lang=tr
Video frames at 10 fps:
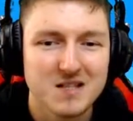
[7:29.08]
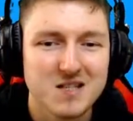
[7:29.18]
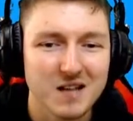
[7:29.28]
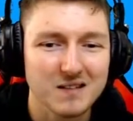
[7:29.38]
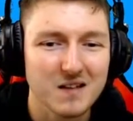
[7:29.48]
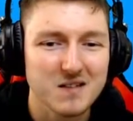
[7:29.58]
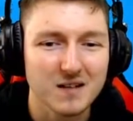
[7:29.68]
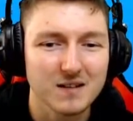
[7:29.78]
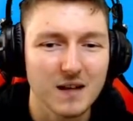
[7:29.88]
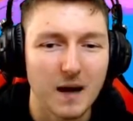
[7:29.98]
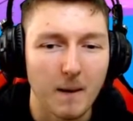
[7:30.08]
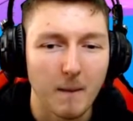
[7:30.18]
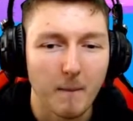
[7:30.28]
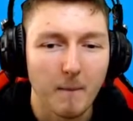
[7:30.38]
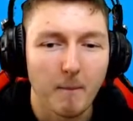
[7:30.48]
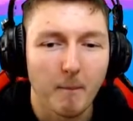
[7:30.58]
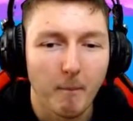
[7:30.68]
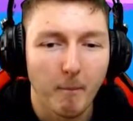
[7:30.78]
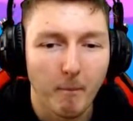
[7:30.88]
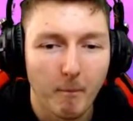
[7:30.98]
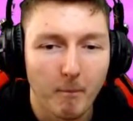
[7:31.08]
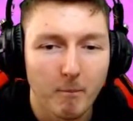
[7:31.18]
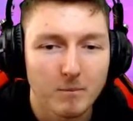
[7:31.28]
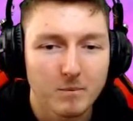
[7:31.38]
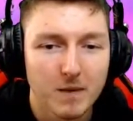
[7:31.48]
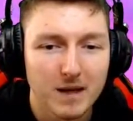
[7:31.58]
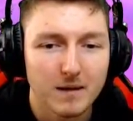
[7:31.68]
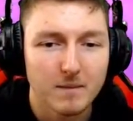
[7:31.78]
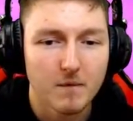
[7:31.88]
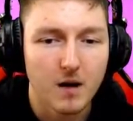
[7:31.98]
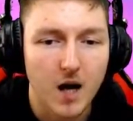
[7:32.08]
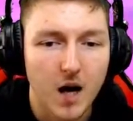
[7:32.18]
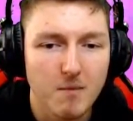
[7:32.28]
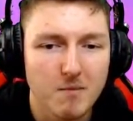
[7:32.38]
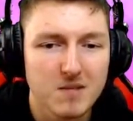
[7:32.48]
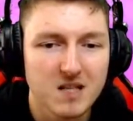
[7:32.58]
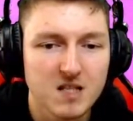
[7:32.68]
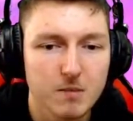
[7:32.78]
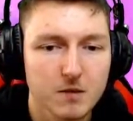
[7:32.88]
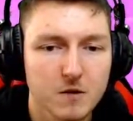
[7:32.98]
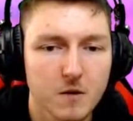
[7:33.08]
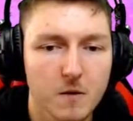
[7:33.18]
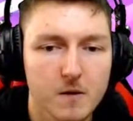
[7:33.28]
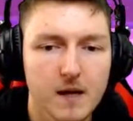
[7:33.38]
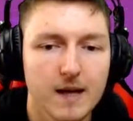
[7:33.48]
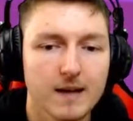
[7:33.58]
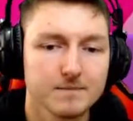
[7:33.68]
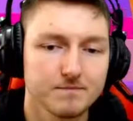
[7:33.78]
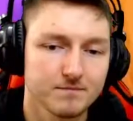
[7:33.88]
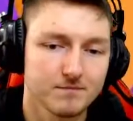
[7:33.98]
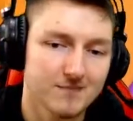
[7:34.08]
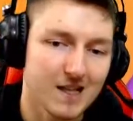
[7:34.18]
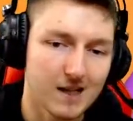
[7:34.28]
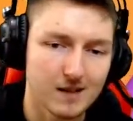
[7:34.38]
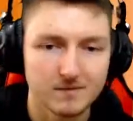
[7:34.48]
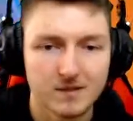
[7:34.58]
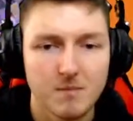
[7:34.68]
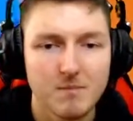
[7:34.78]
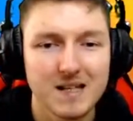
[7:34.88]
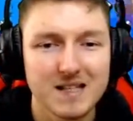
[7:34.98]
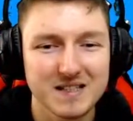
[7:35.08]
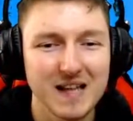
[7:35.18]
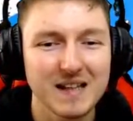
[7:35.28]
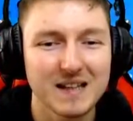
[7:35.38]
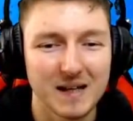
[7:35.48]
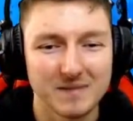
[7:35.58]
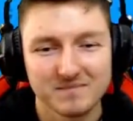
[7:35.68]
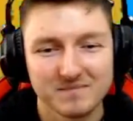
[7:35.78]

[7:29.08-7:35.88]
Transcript: çatla çatla Bak abim birinci bitiriyor re. Yani Birinci değil de